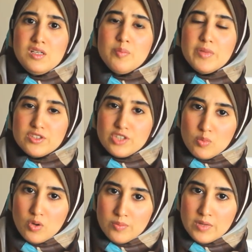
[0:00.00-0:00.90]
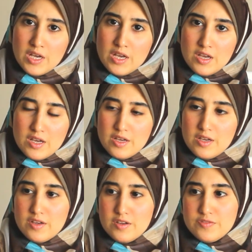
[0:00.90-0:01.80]
لما نضربهم
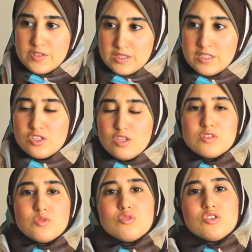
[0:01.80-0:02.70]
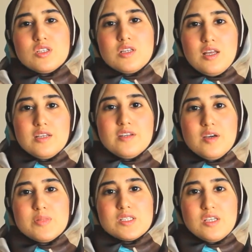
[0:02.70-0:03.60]
آه، في 2 سم ونص يطلع
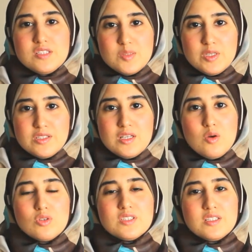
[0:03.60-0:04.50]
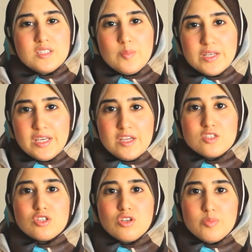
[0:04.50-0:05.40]
لنا بالسنتيمتر لو قلت لك 8
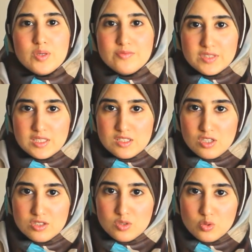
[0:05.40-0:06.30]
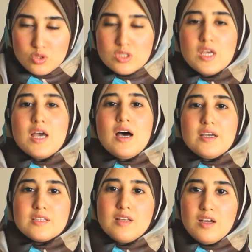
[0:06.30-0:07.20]
انش اضربيهم في 2 سم ونص
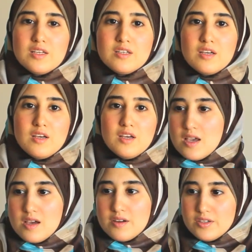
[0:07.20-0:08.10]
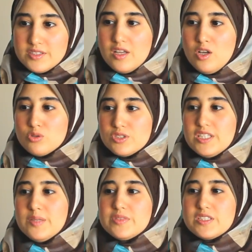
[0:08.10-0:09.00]
هيطلع لك رانيا
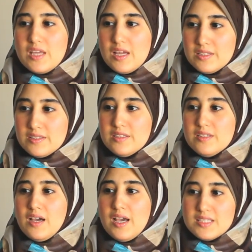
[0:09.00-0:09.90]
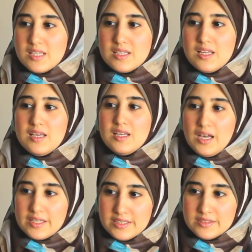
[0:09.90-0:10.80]
الحسيني بتسالني عايزه اسال على
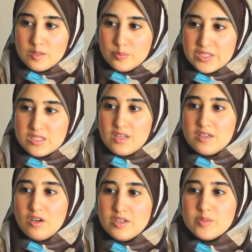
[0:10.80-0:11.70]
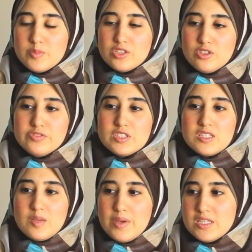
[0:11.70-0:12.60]
عجينه البيتزا ايه رايك من اضافه
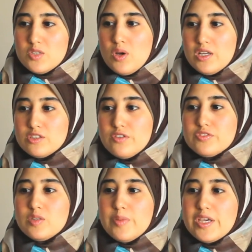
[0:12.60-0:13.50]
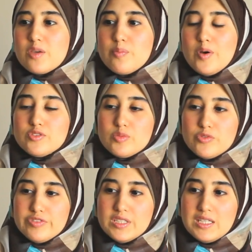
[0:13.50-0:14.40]
الزبادي وهل اضافه البيكنج باودر
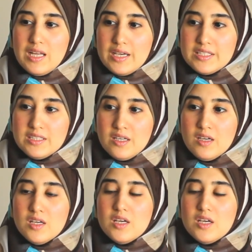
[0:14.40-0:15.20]
مفيده للعجينه